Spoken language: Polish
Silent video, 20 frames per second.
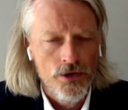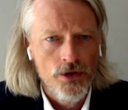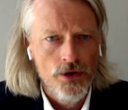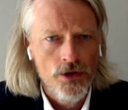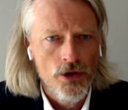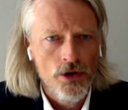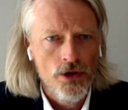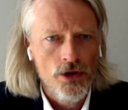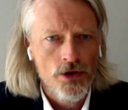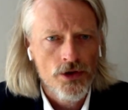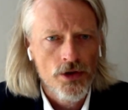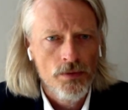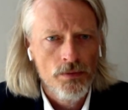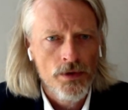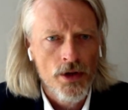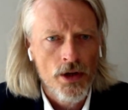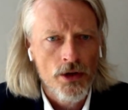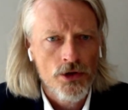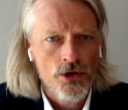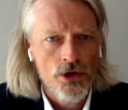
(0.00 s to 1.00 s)
czyli to są
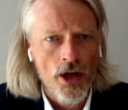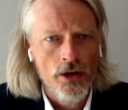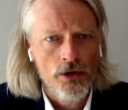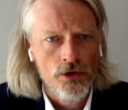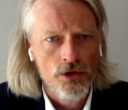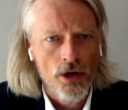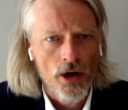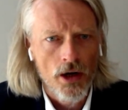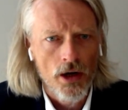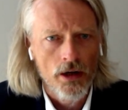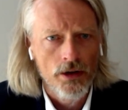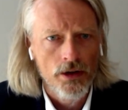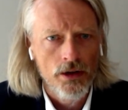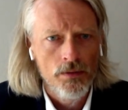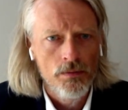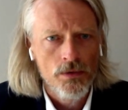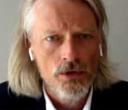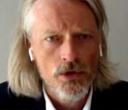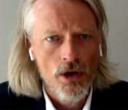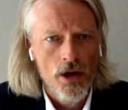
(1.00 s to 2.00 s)
narzędzia i
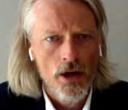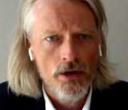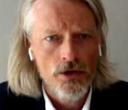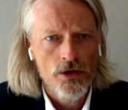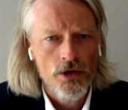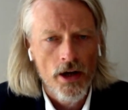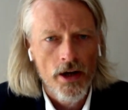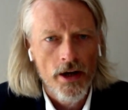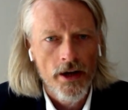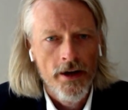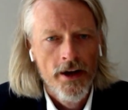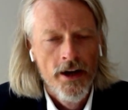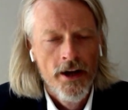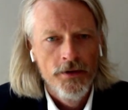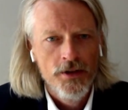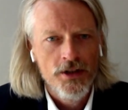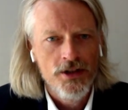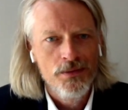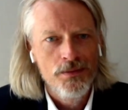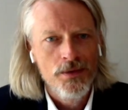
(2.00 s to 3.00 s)
myślę, że
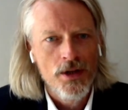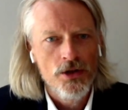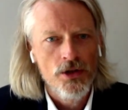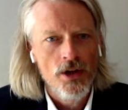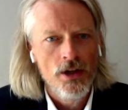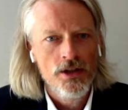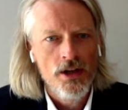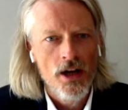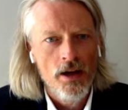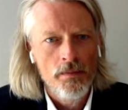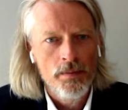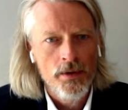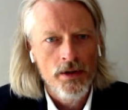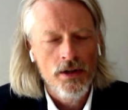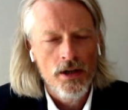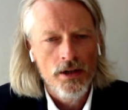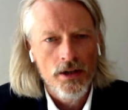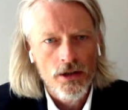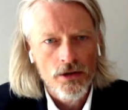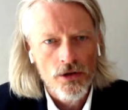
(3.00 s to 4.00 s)
to są narzędzia,
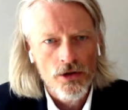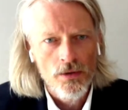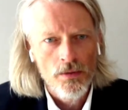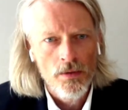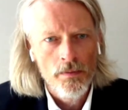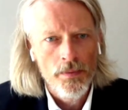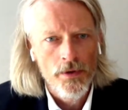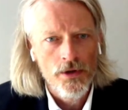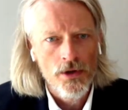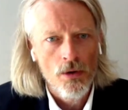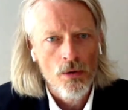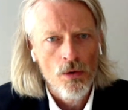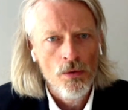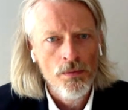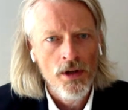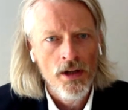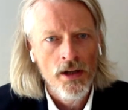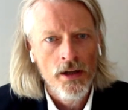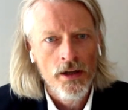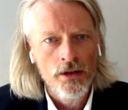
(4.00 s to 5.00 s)
panie redaktorze, bym powiedział,
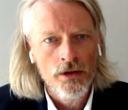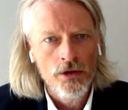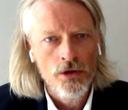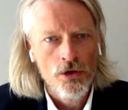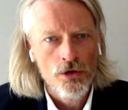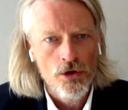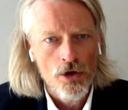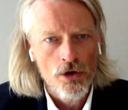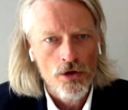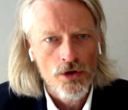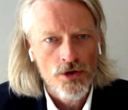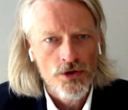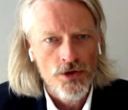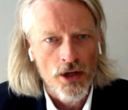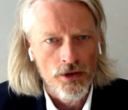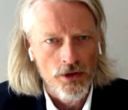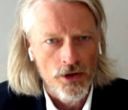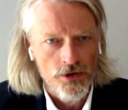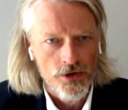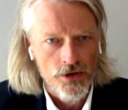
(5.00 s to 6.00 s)
umiejętność
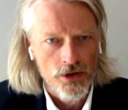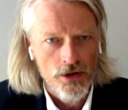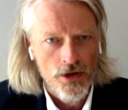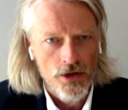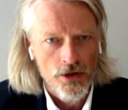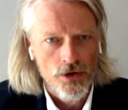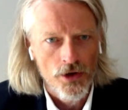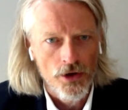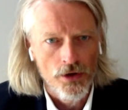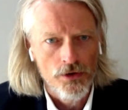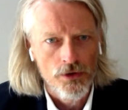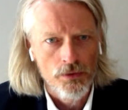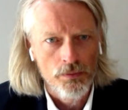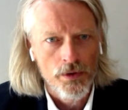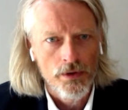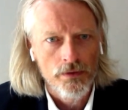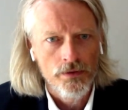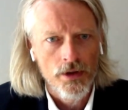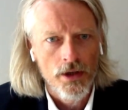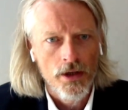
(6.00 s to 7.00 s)
korzystania z tych narzędzi,
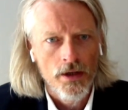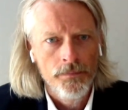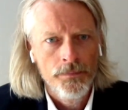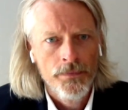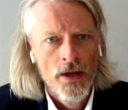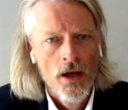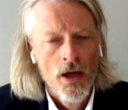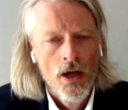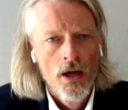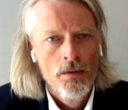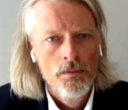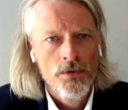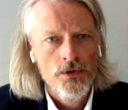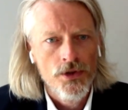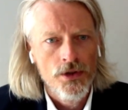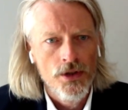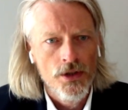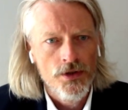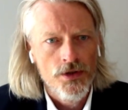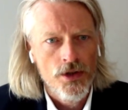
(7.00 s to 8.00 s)
prawda? Bo z
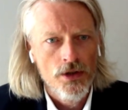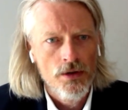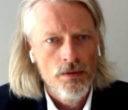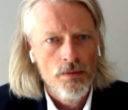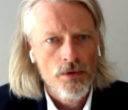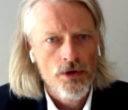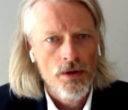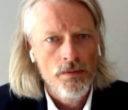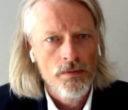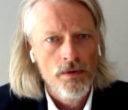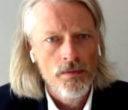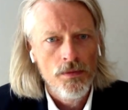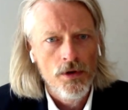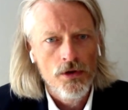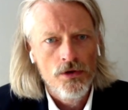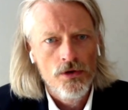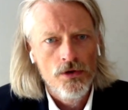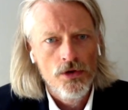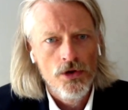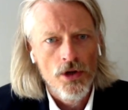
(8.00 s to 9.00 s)
jednej strony możemy
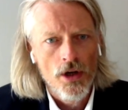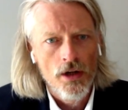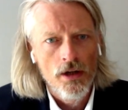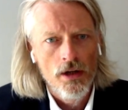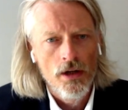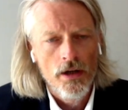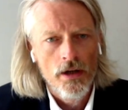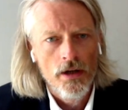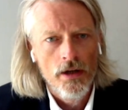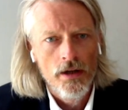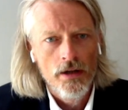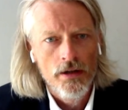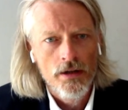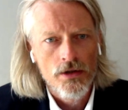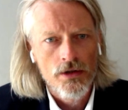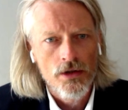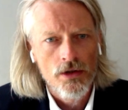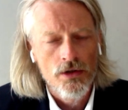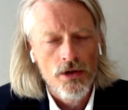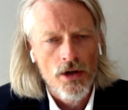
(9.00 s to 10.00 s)
mieć dzisiaj e,
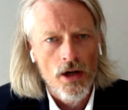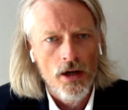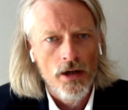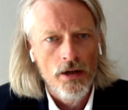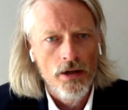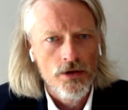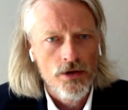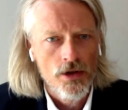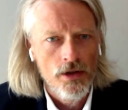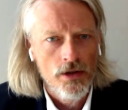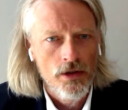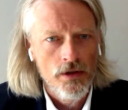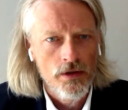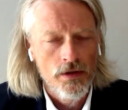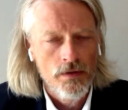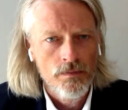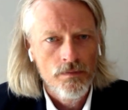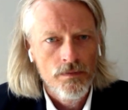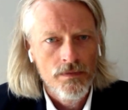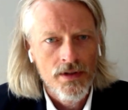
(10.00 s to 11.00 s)
narzędzia, ale jeżeli
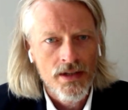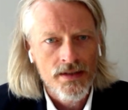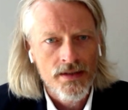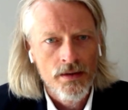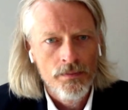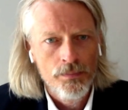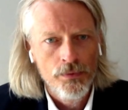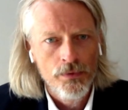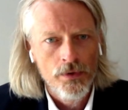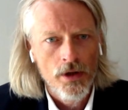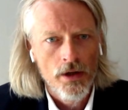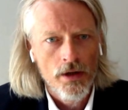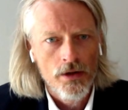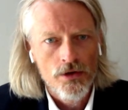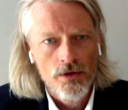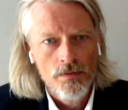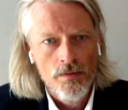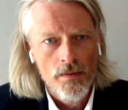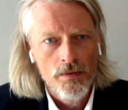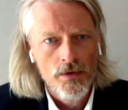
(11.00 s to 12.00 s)
następuje,
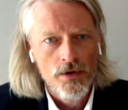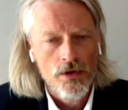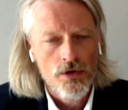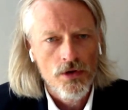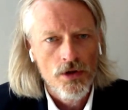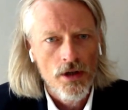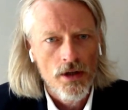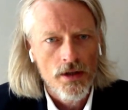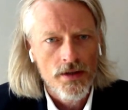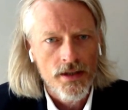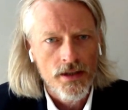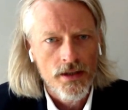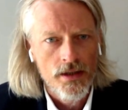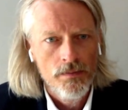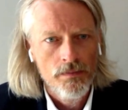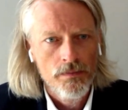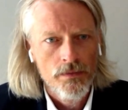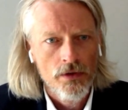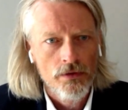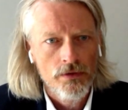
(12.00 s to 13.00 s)
czy mamy do czynienia z
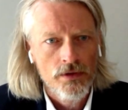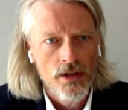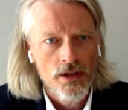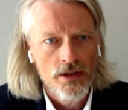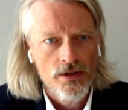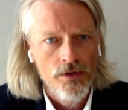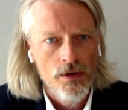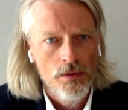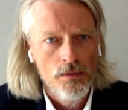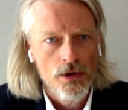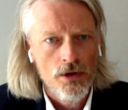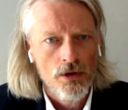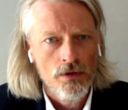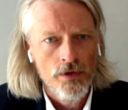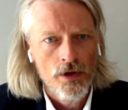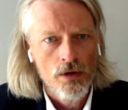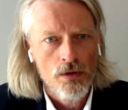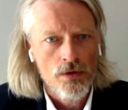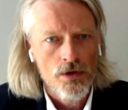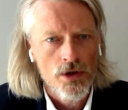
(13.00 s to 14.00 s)
takim, no, nazwijmy to
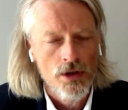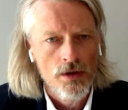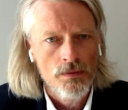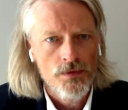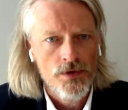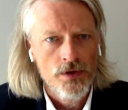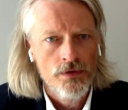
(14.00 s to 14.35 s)
wykluczeniem